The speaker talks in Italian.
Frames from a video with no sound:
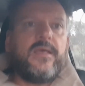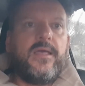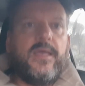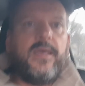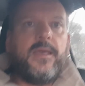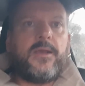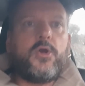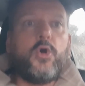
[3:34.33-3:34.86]

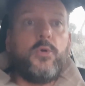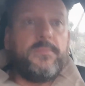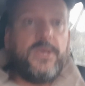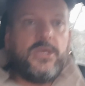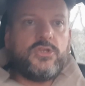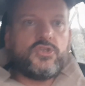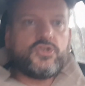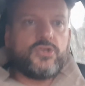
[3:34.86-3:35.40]
Eh,
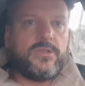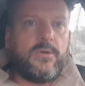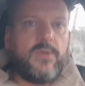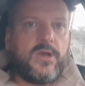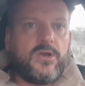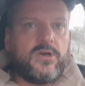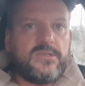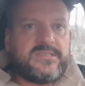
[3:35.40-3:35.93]
comincio da
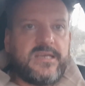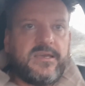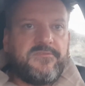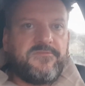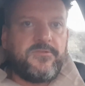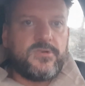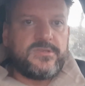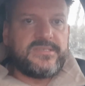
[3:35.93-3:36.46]
una cosa che
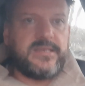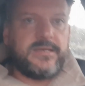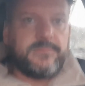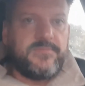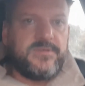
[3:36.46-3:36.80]
forse,